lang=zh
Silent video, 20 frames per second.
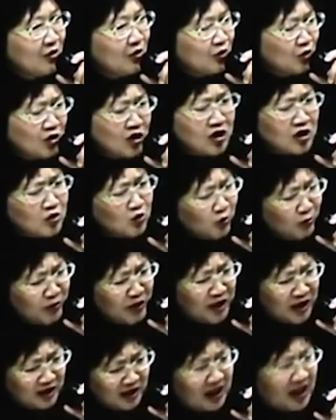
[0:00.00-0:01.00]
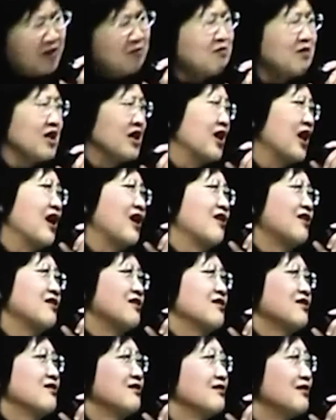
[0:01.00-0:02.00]
我说可是我不想签名啊，
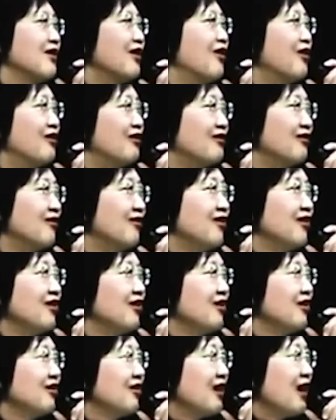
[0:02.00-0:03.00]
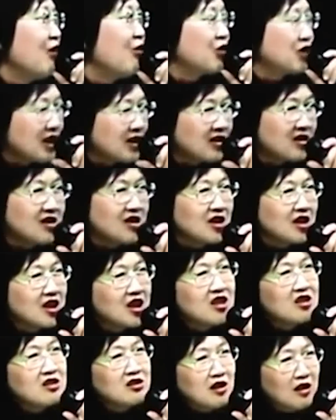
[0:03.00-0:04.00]
哦，哦，我当时已经
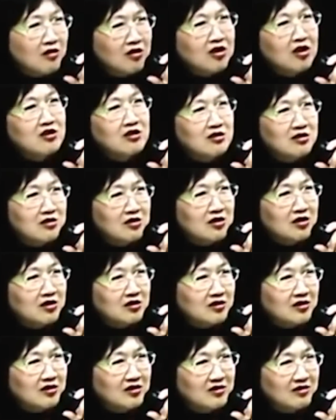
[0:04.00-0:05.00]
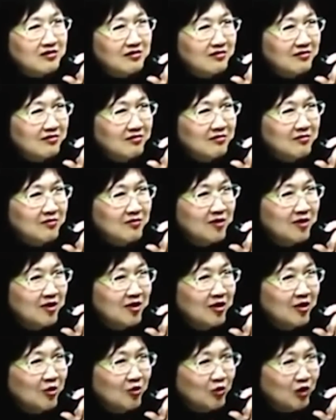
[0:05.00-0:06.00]
意识到一件事情了，
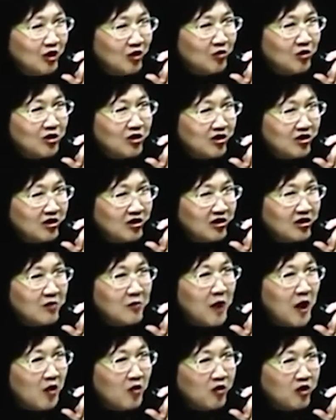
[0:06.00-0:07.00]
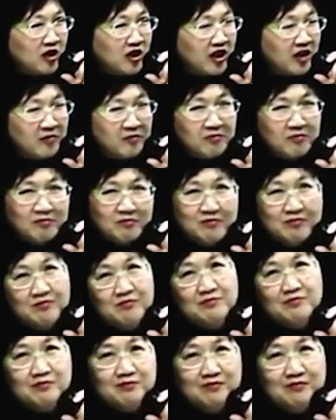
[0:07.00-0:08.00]
我认为这个也是 power
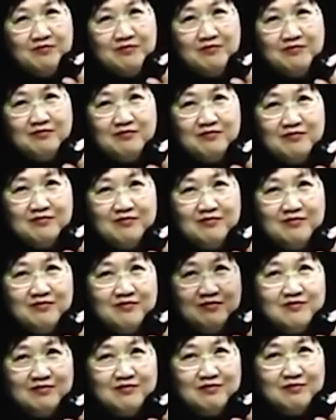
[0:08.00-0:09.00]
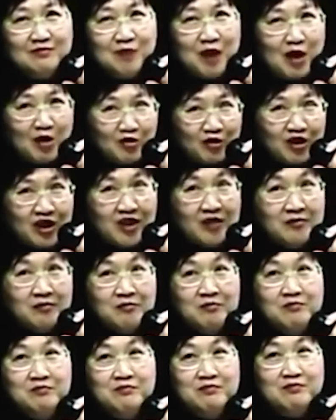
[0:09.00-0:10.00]
game，power
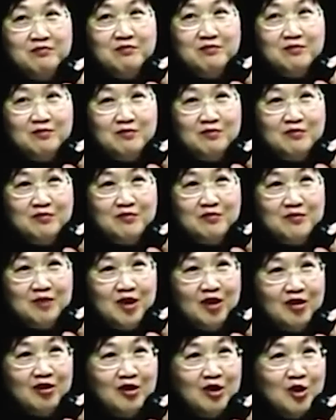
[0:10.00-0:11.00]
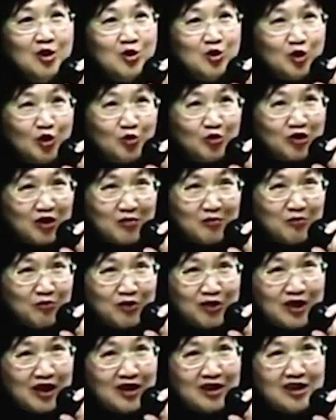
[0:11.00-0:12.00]
game，好，重点不
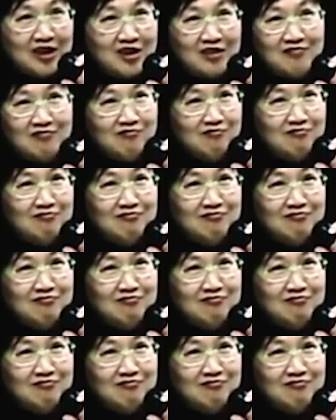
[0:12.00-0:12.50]
在钱。